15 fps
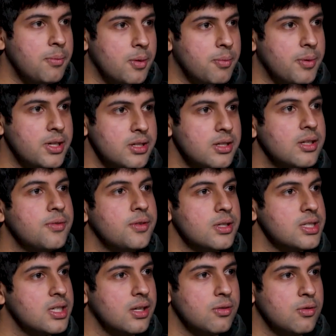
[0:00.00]
माई प्रिपरेशन द
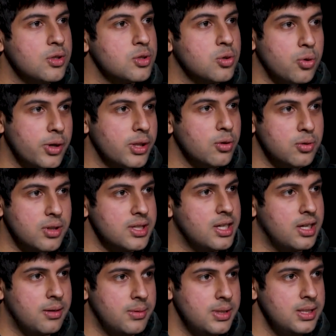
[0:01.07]
फर्स्ट थिंग वॉज गोइंग थ्रू द
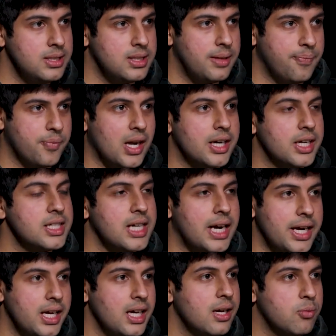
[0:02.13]
सिलेबस एंड
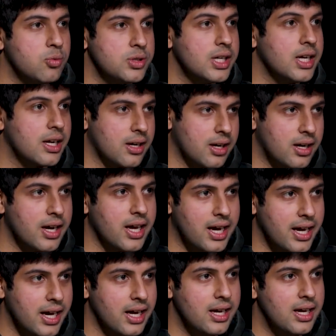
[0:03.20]
डिसाइडिंग कि मुझे करना क्या
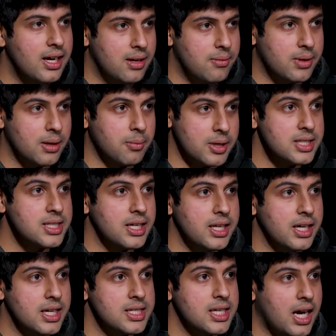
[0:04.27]
है मतलब किस
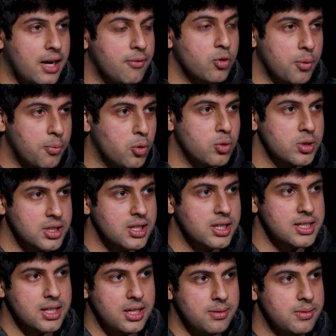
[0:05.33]
तरीके से आई हैव टू अप्रोच द
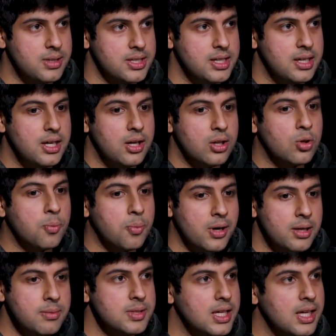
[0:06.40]
सिलेबस तो
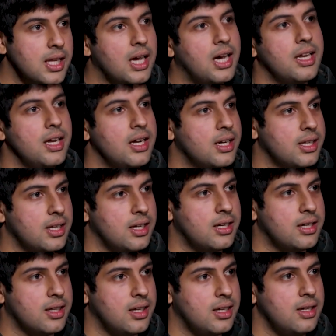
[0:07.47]
प्रिलिम्स की तैयारी करते
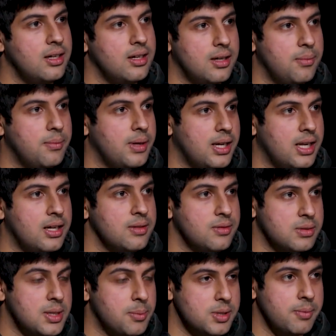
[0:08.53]
करते मैंने
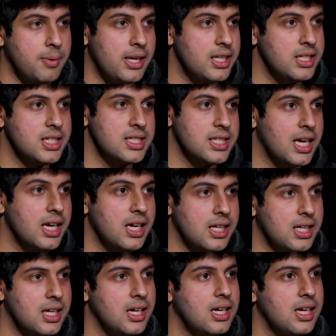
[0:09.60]
सबसे पहली चीज़ यही की थी